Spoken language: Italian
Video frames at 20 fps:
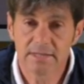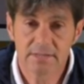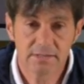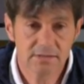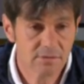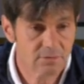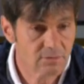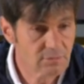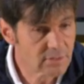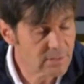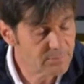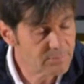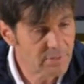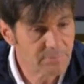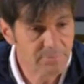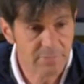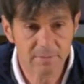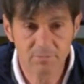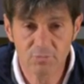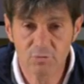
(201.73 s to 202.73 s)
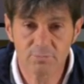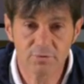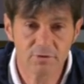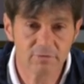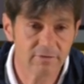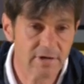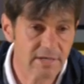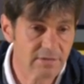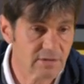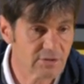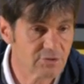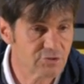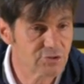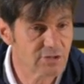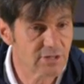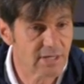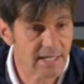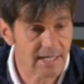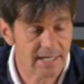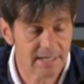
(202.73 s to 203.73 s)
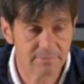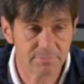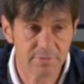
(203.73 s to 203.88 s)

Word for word: secondo tempo abbiamo provato a girare